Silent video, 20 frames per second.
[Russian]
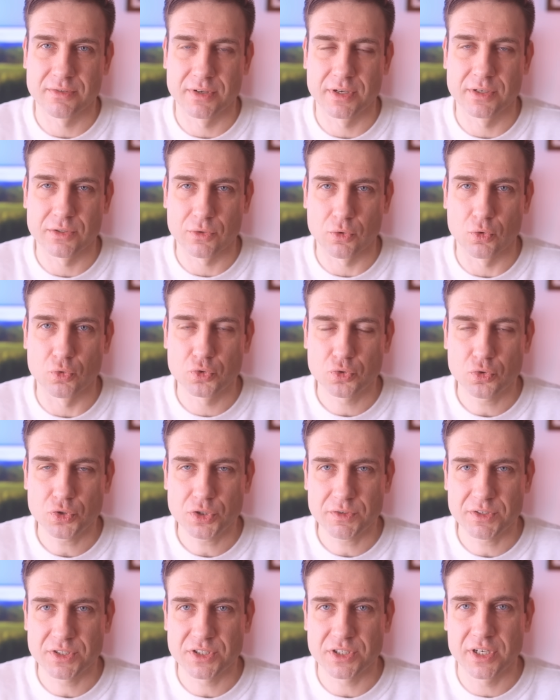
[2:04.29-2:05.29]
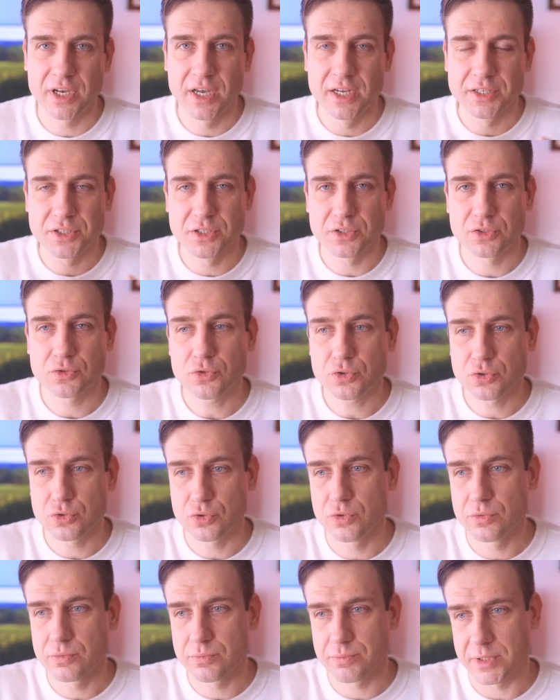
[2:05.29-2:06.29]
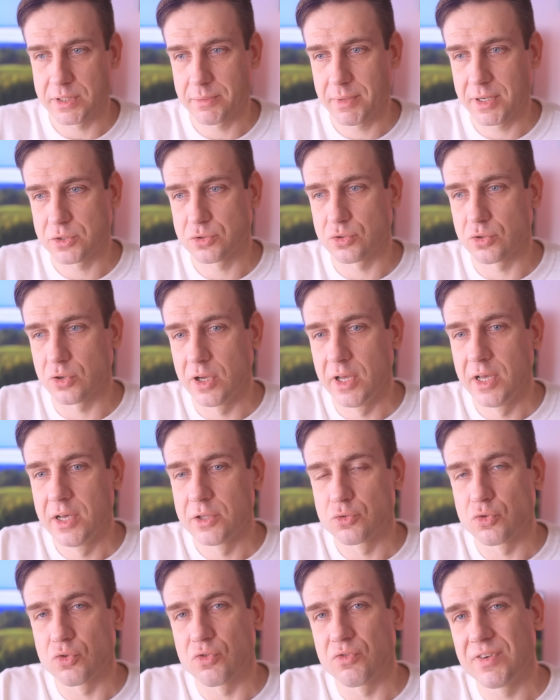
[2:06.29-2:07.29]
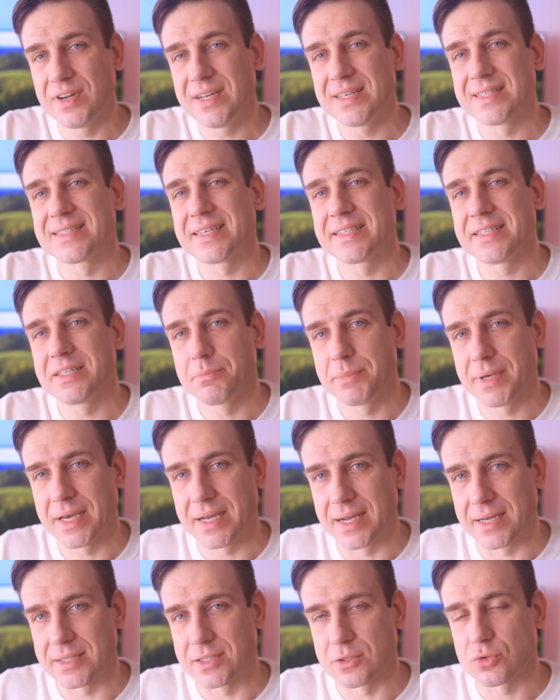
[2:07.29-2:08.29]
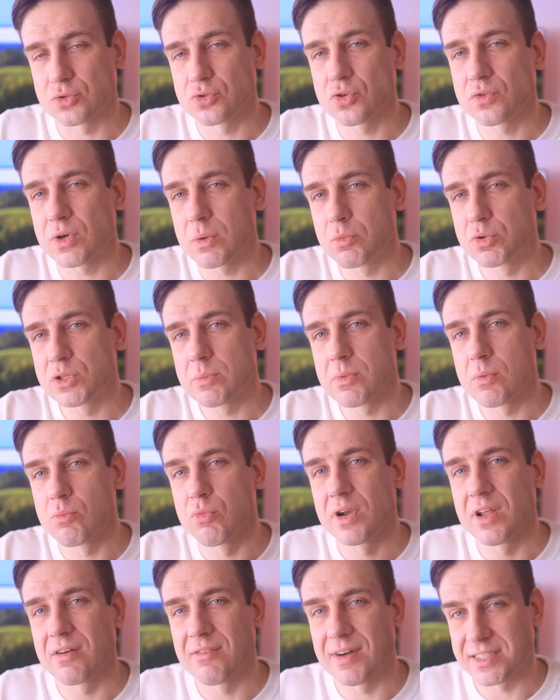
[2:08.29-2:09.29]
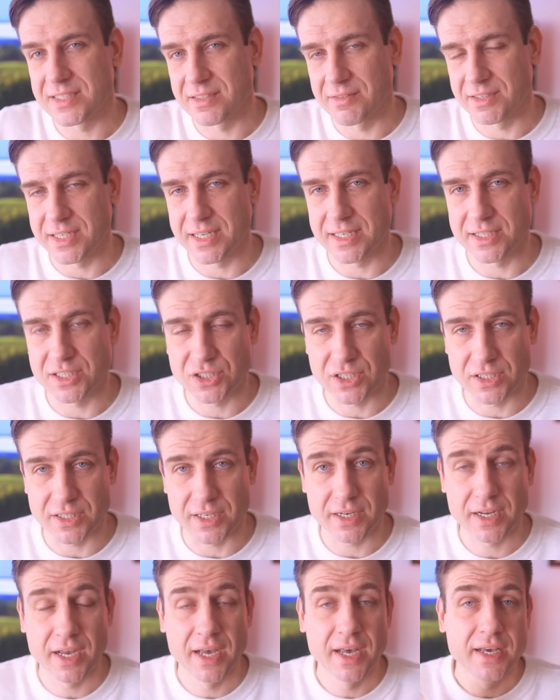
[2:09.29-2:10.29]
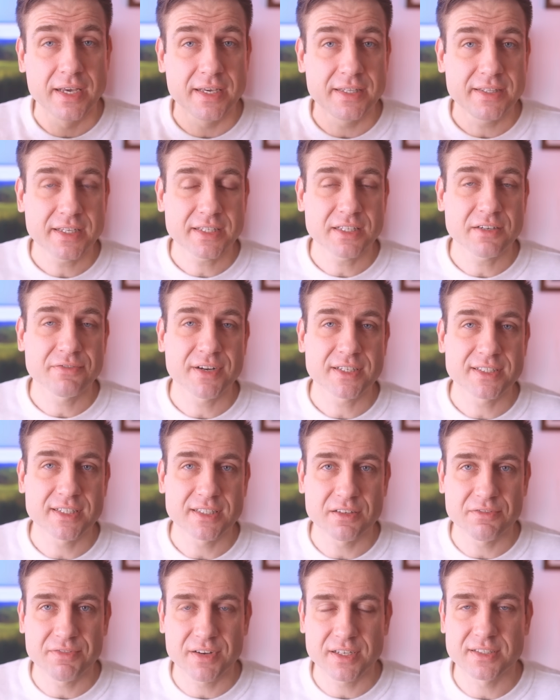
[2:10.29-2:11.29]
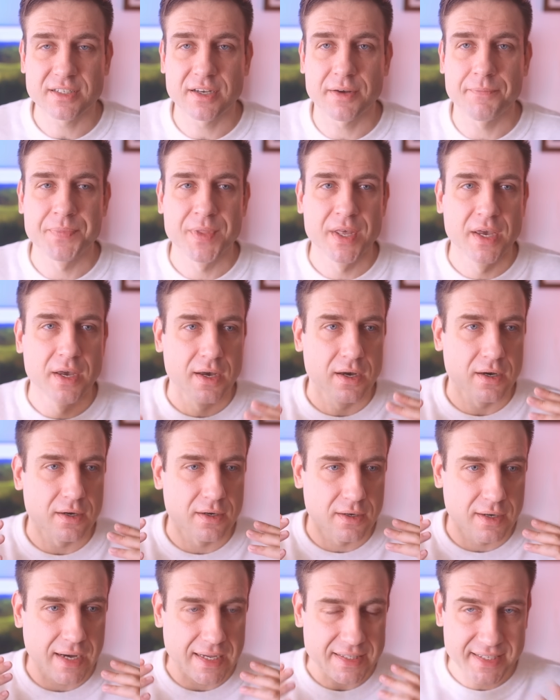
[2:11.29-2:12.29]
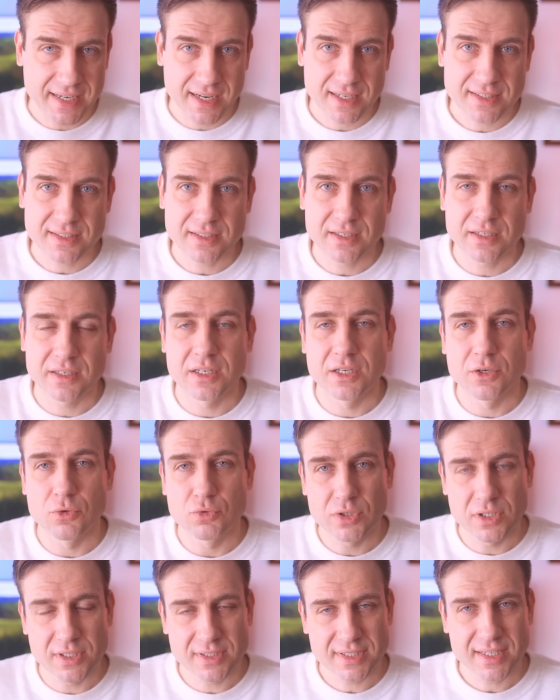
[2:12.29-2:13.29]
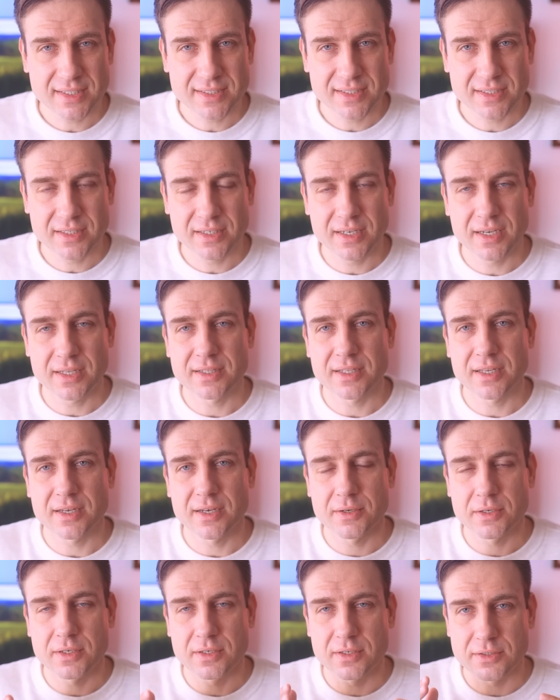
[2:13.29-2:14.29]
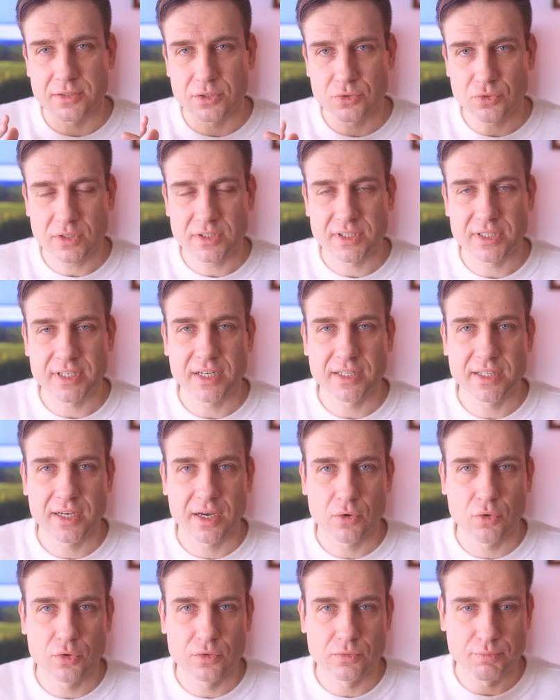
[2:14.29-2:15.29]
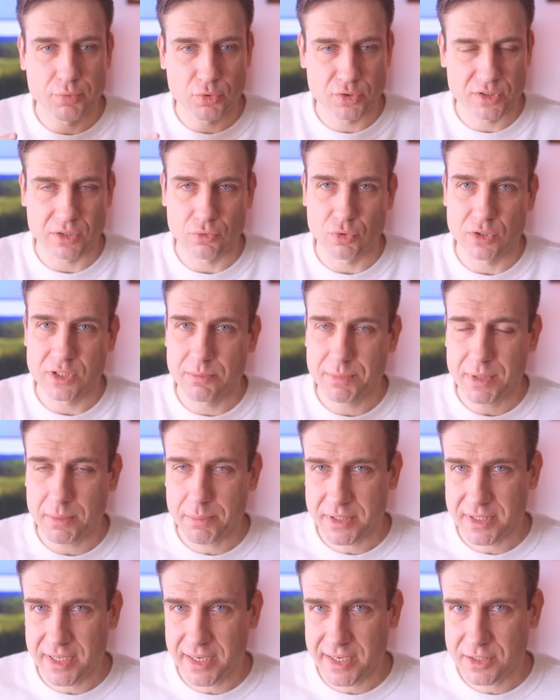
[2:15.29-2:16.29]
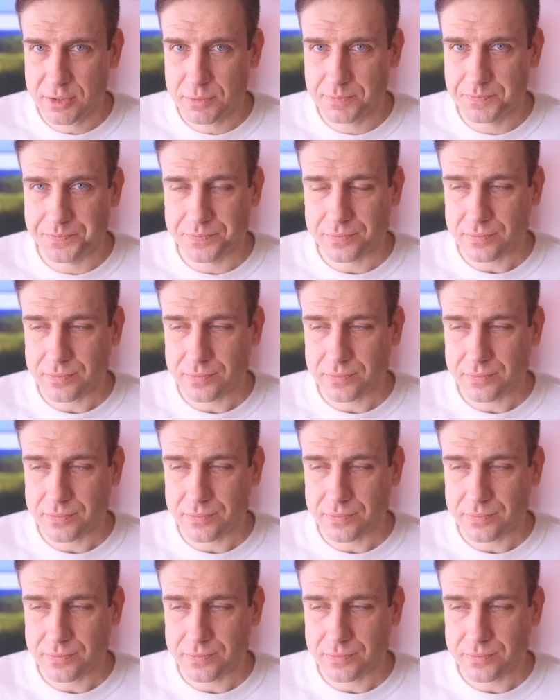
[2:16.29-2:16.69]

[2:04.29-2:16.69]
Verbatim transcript: своей своей такой устойчивости через то, что он понимает, что ну, вы за ним бегаете. То есть он как будто бы более важный в этих отношениях. И третья фаза это фаза э, отказа или утилизации. Это э, ситуация, когда он просто куда-то пропадает,